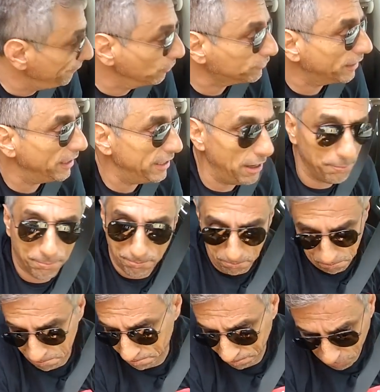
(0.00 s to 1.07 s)
não teria
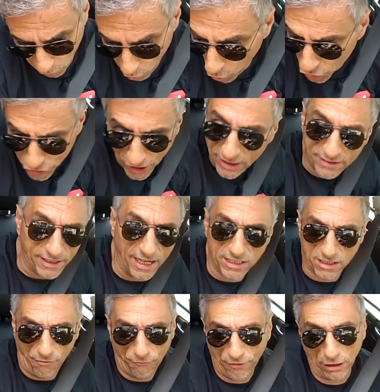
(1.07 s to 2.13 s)
com
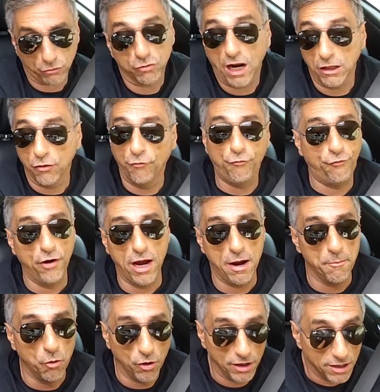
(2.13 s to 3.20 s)
certeza fraturado o
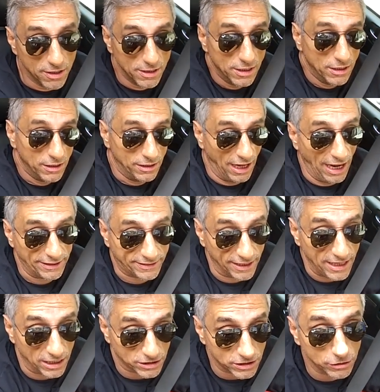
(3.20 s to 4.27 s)
fêmur, é,
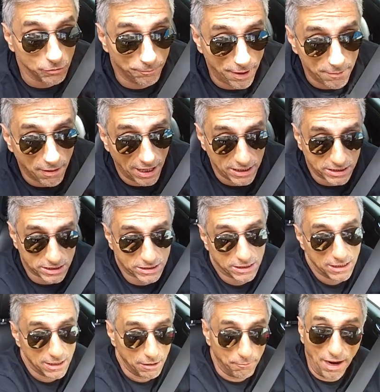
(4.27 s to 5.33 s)
teria sido bem mais
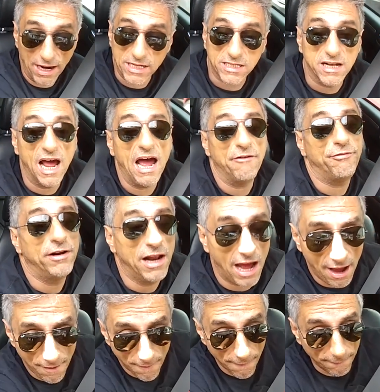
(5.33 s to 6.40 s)
mais leve,
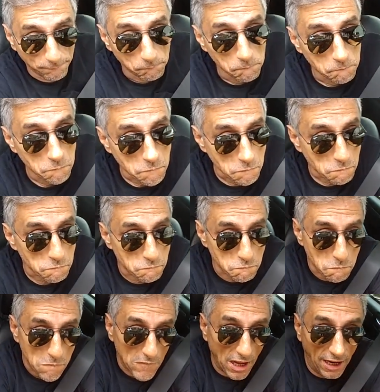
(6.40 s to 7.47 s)
né?
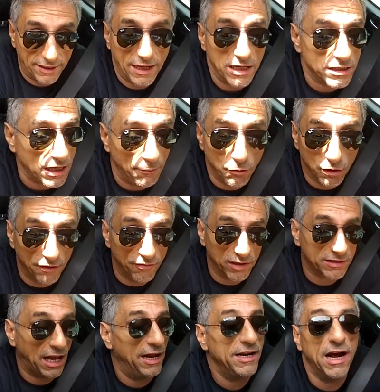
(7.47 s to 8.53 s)
É, quem sabe eu
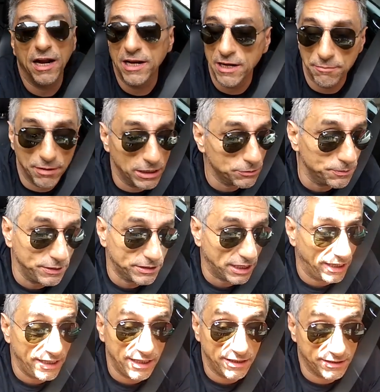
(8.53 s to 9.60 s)
levantaria ali mesmo e
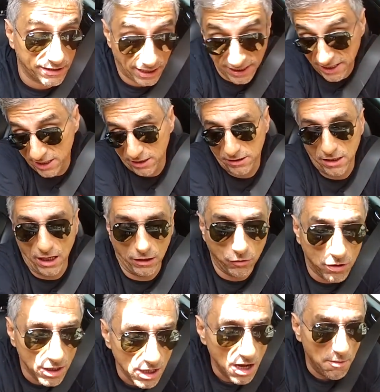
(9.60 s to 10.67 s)
sairia, sairia andando.
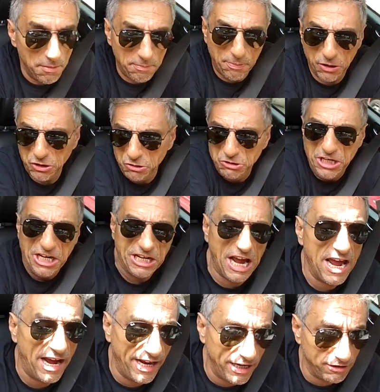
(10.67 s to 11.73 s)
Me
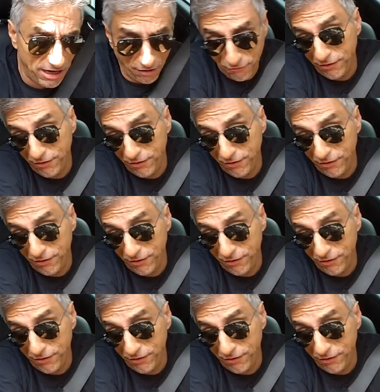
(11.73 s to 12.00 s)
prejudiquei aí, eu ia